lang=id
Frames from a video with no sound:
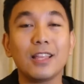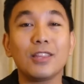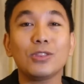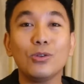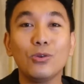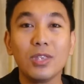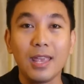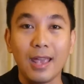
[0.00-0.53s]

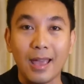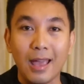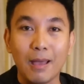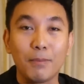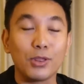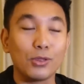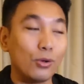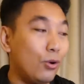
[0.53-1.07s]
Tentunya
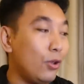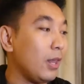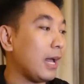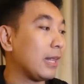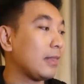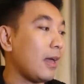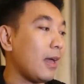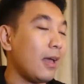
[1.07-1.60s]
betul
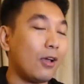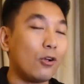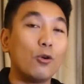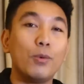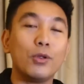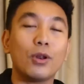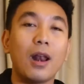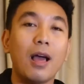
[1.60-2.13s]
kata
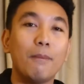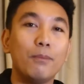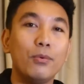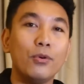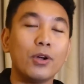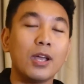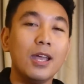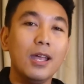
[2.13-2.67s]
Gubernur
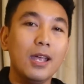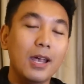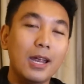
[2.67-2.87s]
Lampung,